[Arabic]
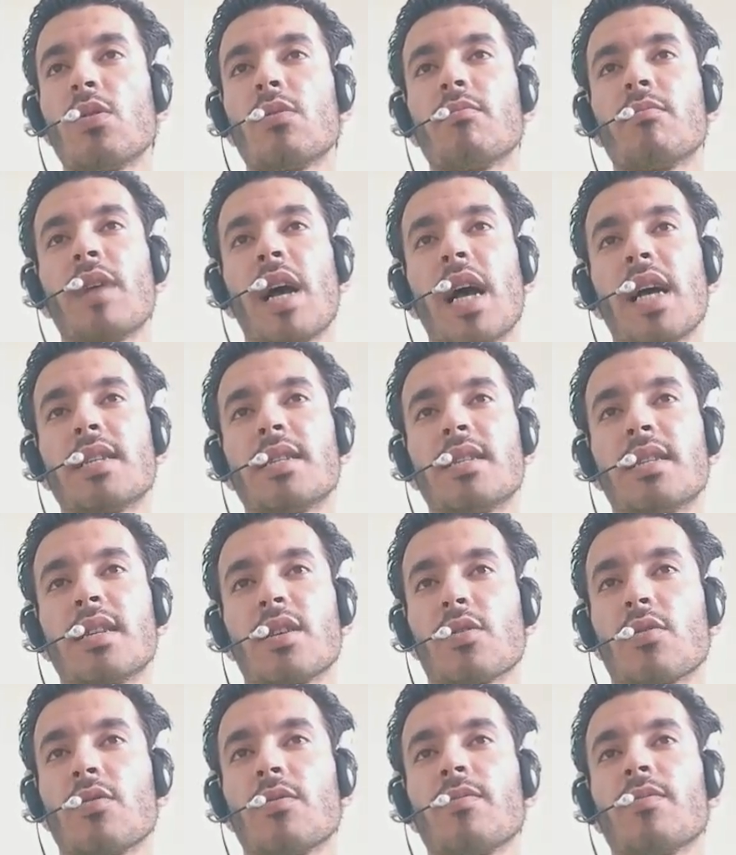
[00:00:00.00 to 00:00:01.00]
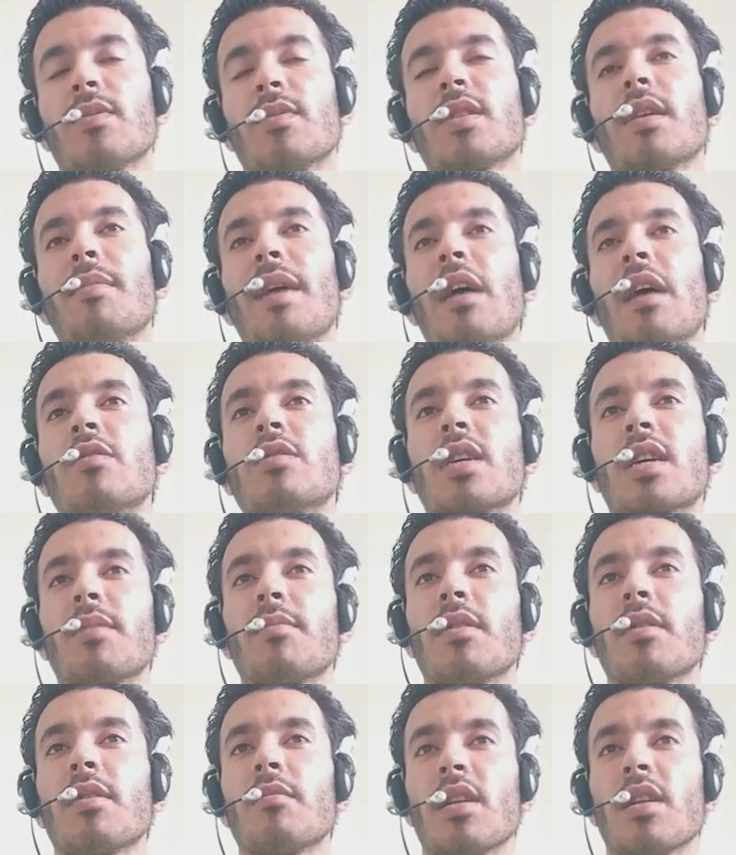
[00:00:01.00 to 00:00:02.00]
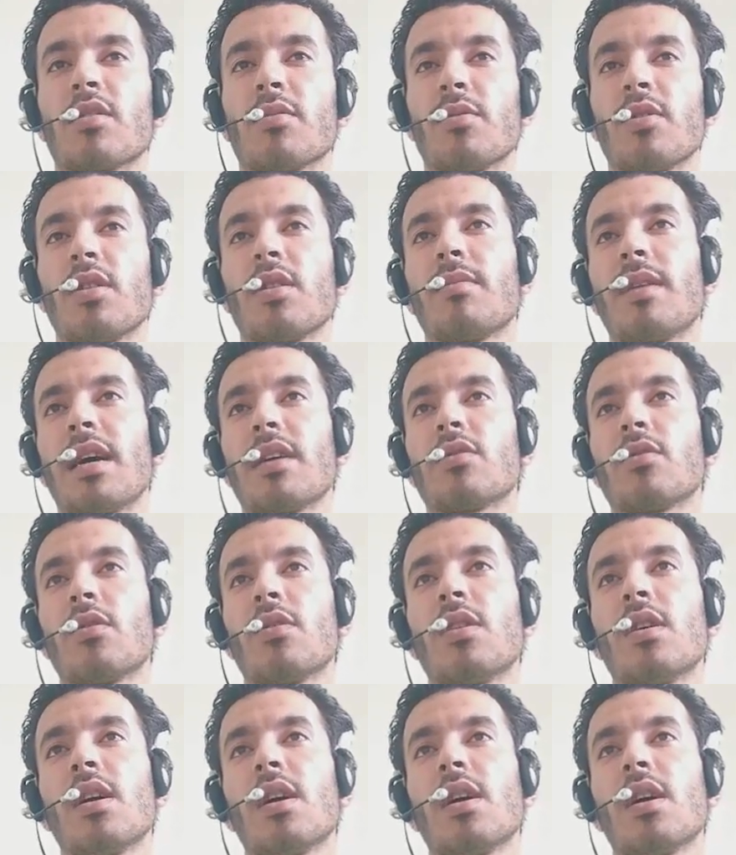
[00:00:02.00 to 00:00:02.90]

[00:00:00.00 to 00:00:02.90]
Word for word: بقى الزيرو طب عاوز اجيب المالتيبل اللي بعده